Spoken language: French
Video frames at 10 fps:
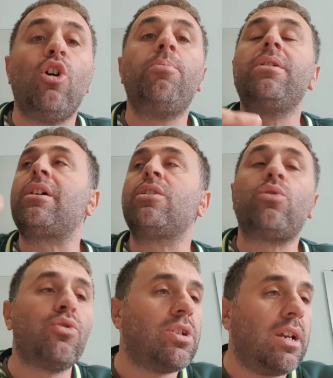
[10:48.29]
ou
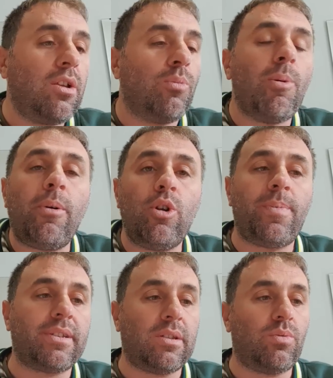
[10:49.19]
menaqdrouch yani on peut pas le
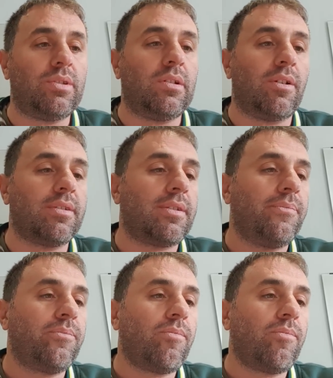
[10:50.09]
passer sous silence